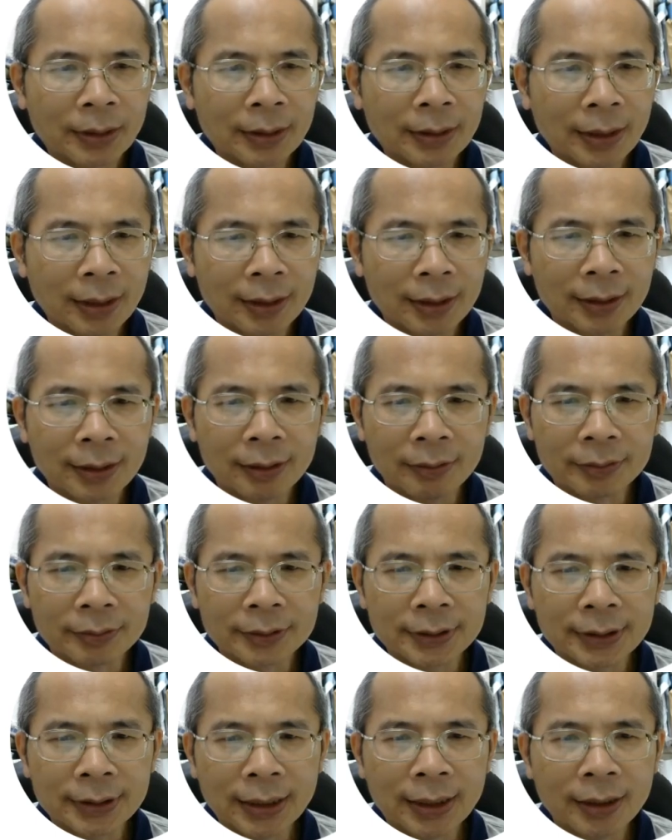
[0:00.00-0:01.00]
那个我
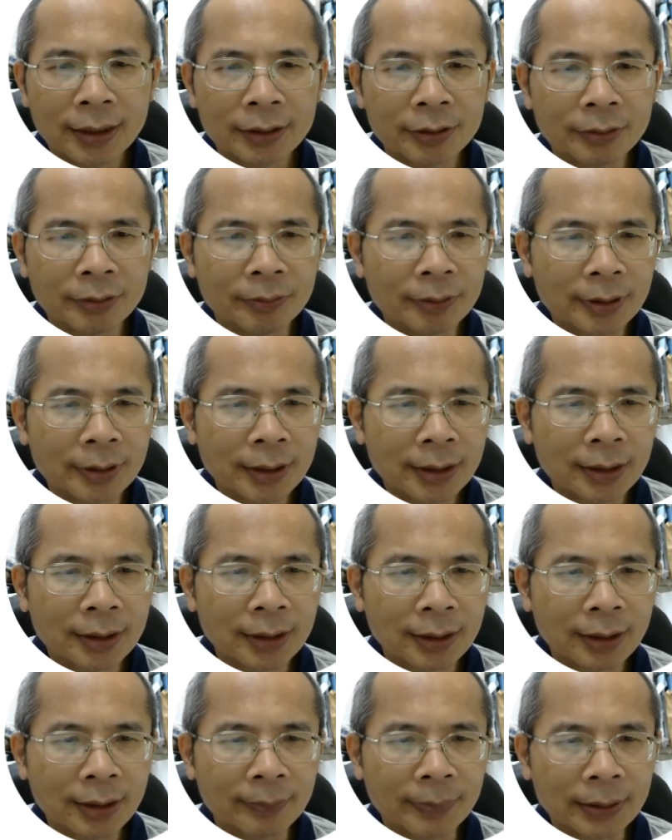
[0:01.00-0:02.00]
直接用我那
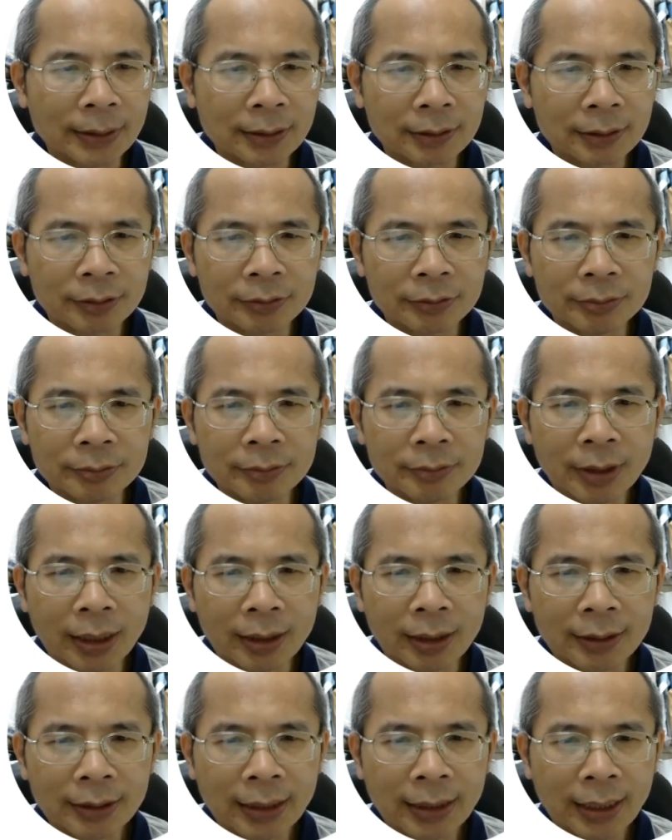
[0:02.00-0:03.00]
个课本的图
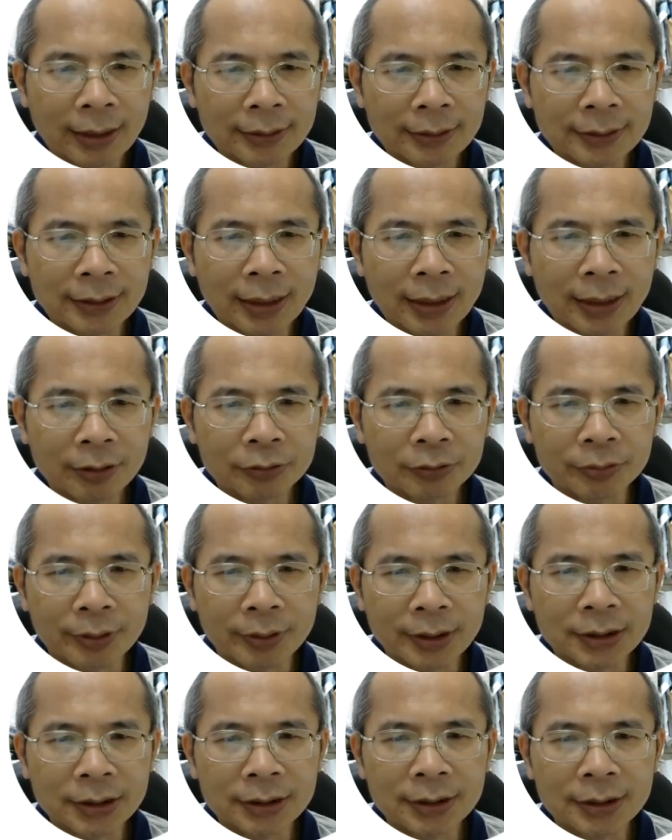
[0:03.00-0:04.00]
哈，那其他
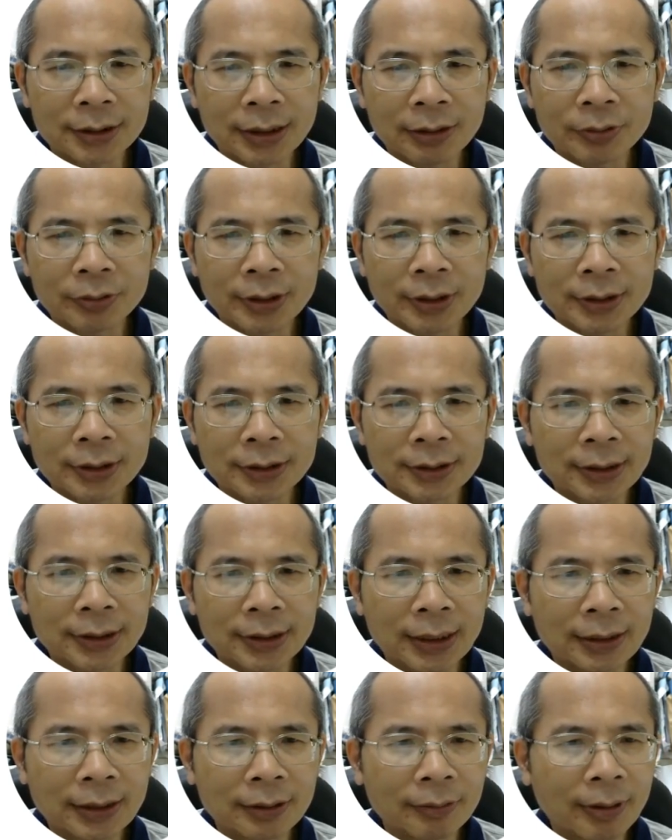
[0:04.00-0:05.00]
随时间随时
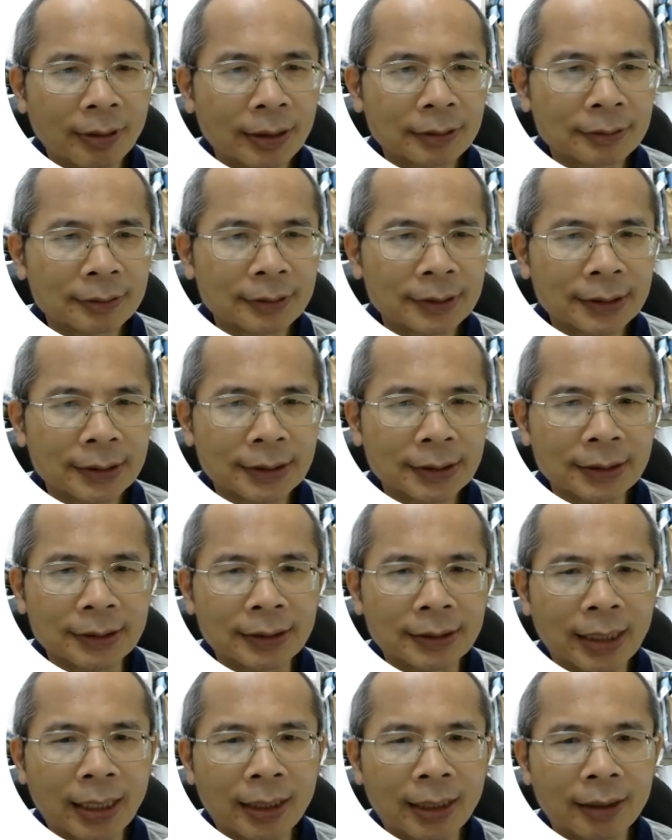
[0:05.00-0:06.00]
间的话就是细
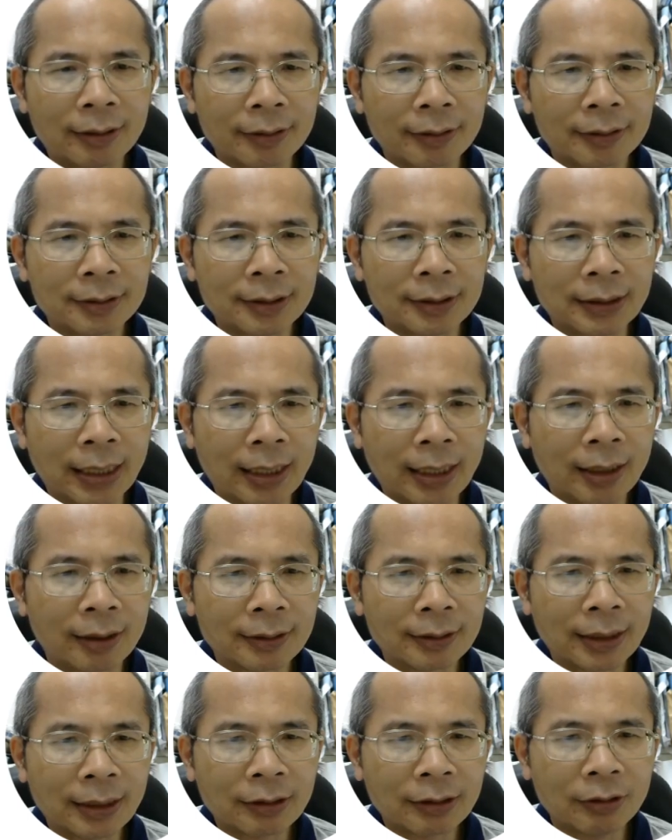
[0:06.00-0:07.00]
打哈，细打哈，
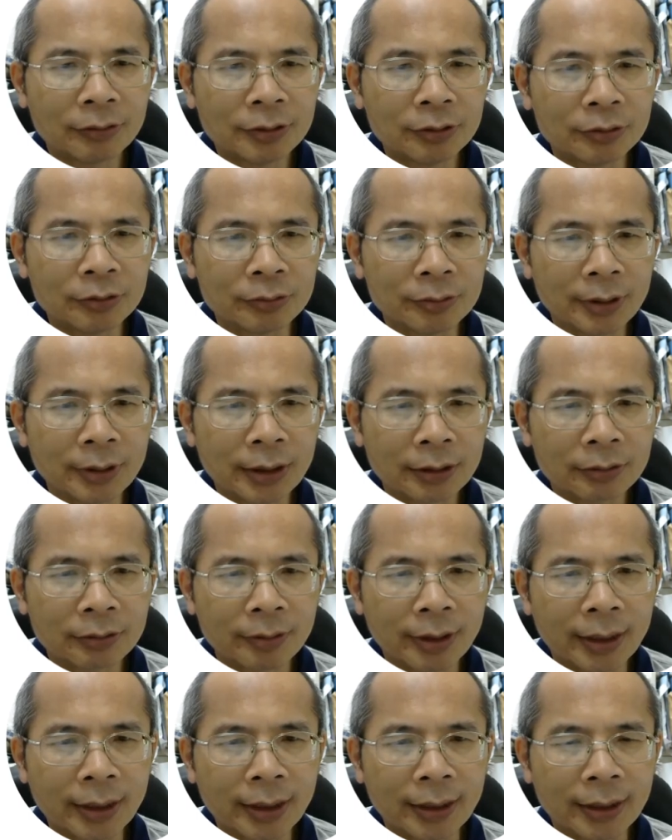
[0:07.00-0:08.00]
那投资组合
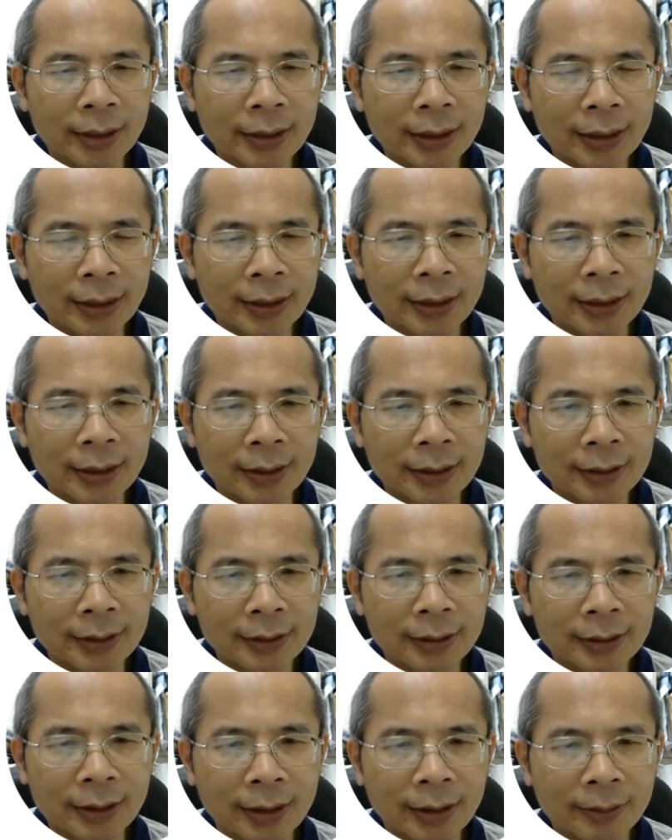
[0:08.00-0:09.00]
对那
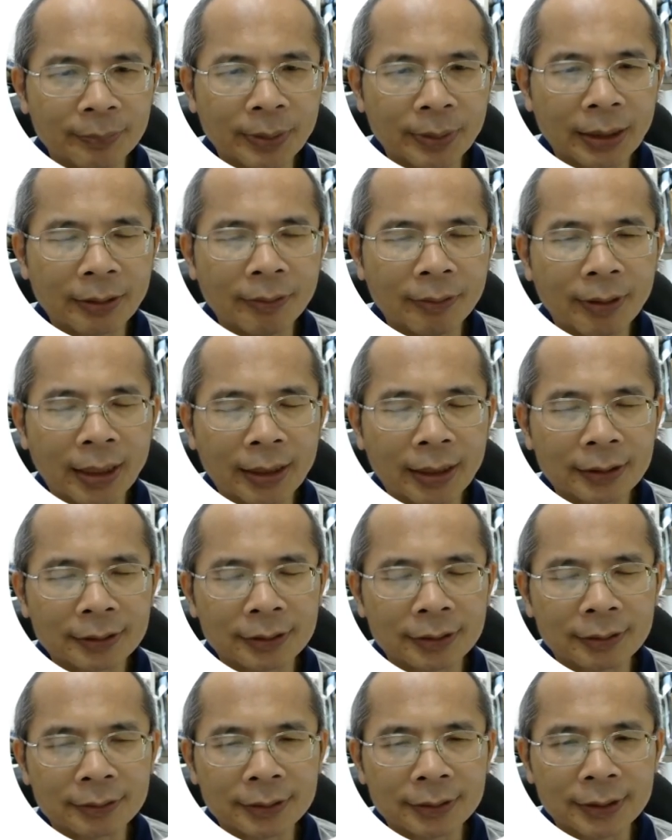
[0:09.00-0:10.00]
个的变化
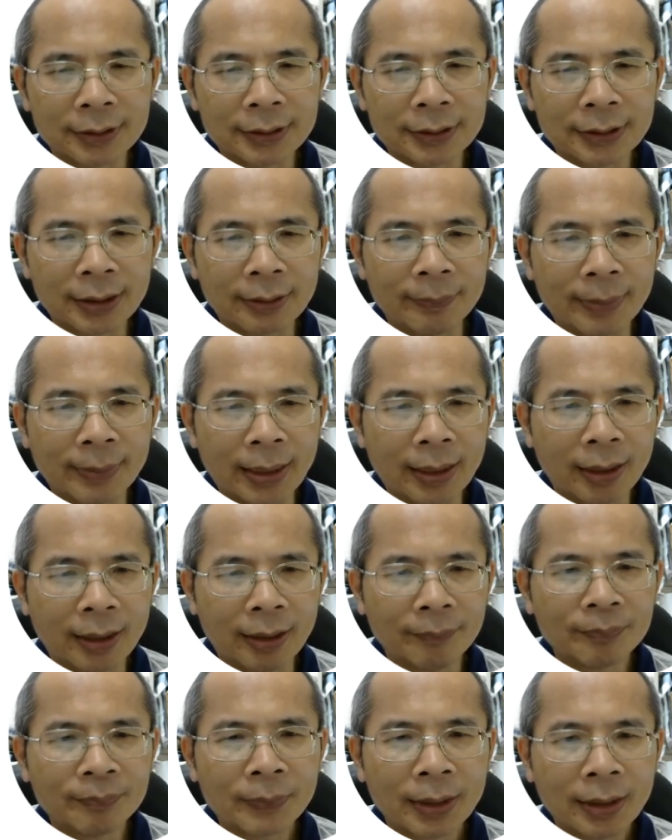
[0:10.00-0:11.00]
就是西格玛哈。